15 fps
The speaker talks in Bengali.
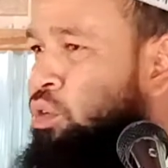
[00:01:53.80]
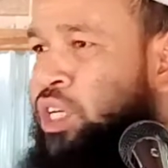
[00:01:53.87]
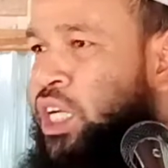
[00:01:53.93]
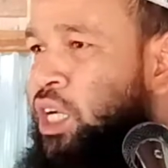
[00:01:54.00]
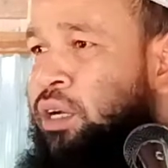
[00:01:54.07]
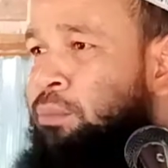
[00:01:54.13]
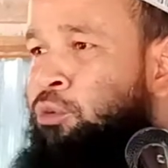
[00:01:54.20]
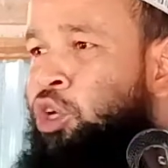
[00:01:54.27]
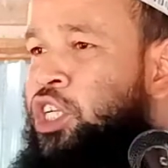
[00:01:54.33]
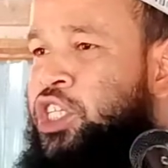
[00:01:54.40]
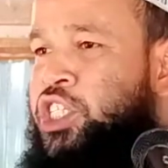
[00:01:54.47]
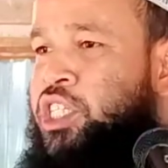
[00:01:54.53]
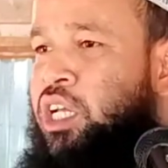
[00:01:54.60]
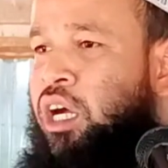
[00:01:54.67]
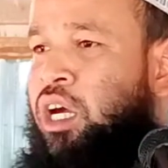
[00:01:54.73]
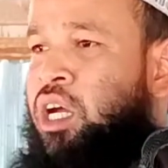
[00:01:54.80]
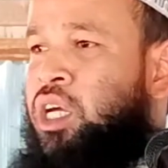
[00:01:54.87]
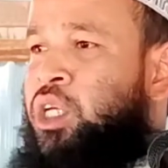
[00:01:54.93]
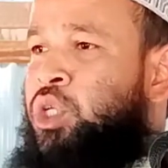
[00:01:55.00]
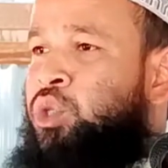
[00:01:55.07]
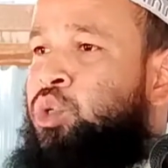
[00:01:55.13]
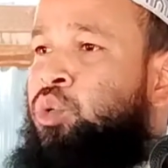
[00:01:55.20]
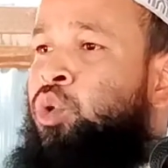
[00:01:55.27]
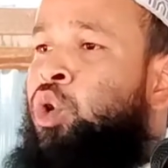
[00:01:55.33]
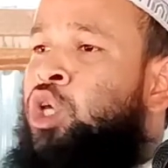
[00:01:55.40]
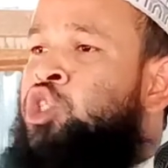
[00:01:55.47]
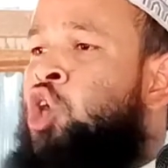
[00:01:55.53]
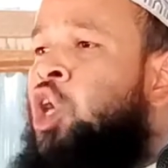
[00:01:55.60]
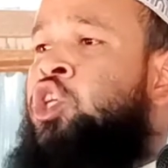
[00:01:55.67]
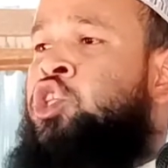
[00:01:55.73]
ওটাকে বলিস না কিন্তু
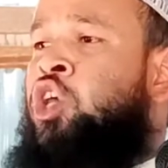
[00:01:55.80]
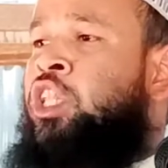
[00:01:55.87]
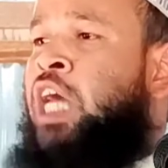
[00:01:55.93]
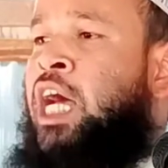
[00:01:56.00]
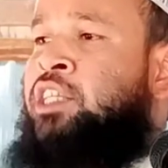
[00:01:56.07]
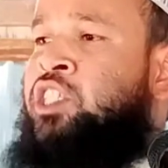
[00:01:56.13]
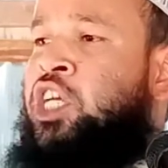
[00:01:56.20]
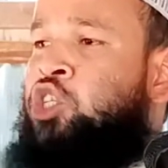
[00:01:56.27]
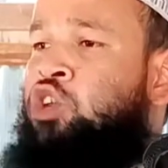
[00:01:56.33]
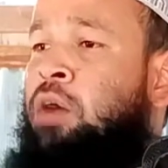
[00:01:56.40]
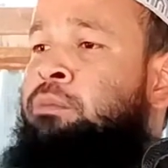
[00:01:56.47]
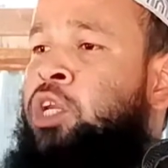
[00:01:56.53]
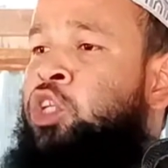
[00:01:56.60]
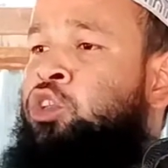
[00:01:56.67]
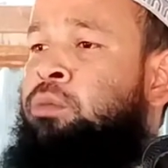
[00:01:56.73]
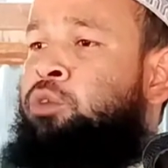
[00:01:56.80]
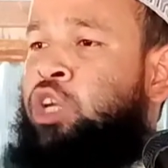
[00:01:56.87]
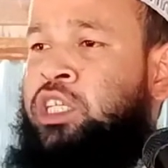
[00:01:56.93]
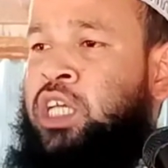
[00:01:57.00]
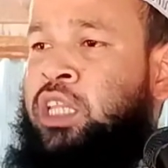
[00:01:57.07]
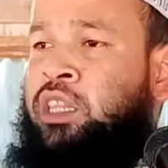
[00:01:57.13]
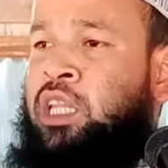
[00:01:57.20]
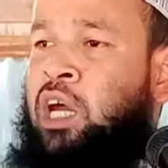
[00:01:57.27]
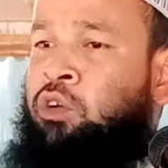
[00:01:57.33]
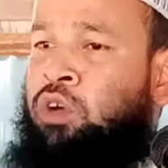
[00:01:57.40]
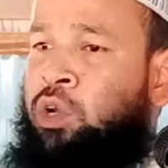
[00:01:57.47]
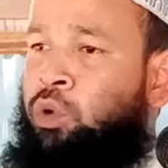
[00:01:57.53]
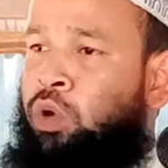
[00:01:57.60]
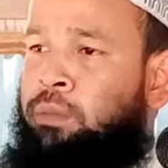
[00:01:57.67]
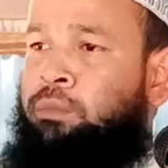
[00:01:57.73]
হুজুর যদি আজকে সম্মিলিত মোনাজাত না
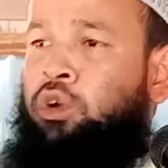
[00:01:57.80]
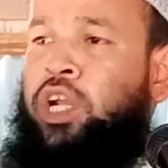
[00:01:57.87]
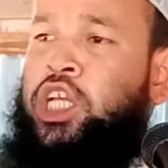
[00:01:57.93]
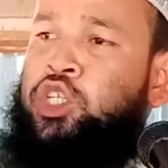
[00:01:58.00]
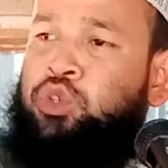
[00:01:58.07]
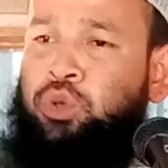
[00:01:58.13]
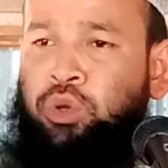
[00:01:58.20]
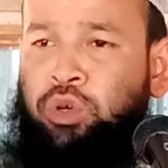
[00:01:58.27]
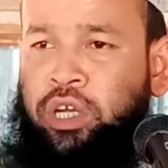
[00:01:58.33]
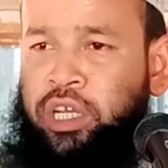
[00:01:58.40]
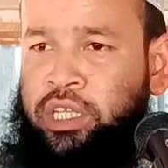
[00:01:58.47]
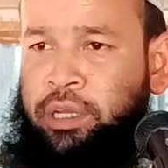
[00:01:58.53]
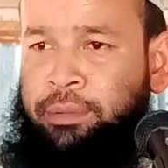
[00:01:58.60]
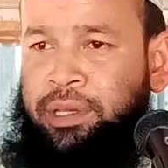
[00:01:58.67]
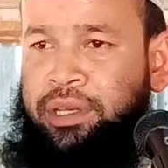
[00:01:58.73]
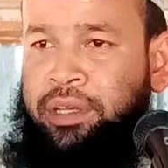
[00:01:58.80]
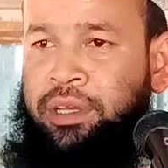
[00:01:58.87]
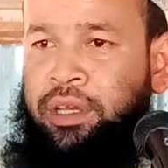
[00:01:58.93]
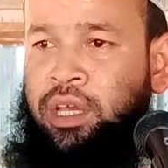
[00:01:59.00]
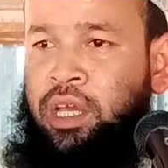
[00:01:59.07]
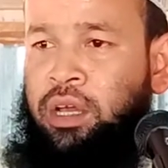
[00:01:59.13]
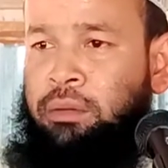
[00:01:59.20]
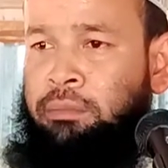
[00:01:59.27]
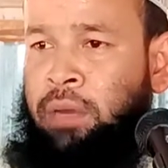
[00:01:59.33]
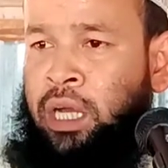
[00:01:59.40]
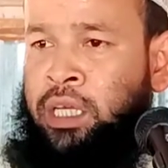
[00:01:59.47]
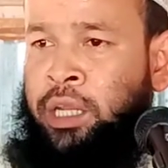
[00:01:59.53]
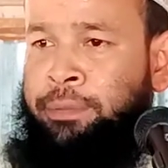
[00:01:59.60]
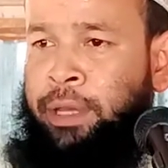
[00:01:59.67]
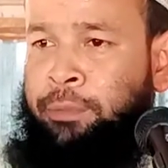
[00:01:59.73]
করে ওই মোড়েই শুরু হয়ে যাবে
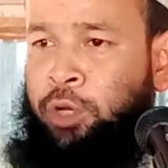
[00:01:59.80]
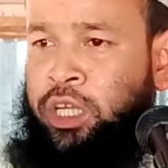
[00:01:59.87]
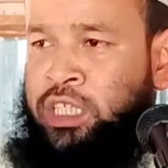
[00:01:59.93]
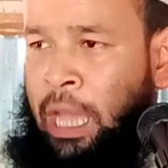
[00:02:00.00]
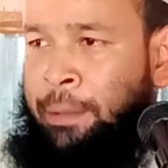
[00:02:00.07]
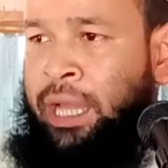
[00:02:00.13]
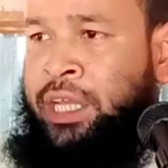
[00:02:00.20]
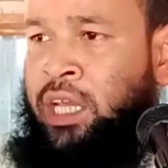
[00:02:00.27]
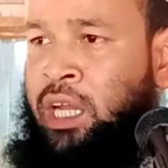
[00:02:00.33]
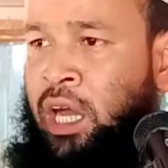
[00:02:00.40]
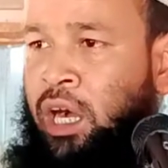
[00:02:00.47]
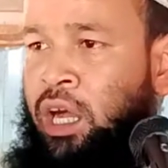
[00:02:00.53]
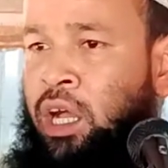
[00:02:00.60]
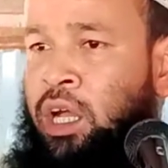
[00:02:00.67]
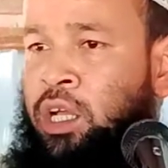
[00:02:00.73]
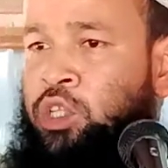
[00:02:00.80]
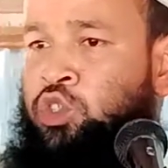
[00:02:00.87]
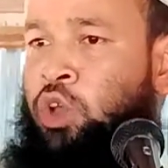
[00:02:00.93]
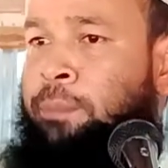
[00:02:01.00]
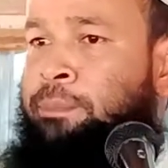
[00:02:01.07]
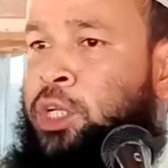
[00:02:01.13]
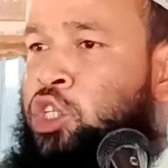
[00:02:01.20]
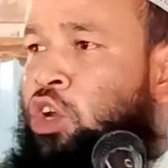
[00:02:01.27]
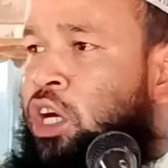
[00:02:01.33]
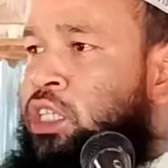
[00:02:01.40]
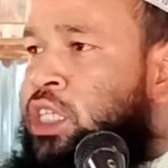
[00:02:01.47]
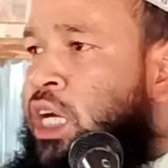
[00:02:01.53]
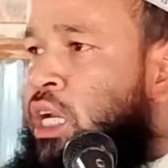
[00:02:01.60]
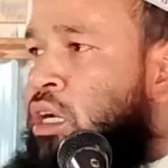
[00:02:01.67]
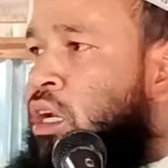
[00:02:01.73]
মাগরীবের পরে যাবে কি না চব্বিশ
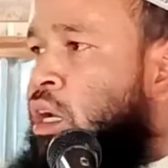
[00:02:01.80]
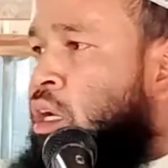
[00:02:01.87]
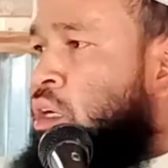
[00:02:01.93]
ঘন্টার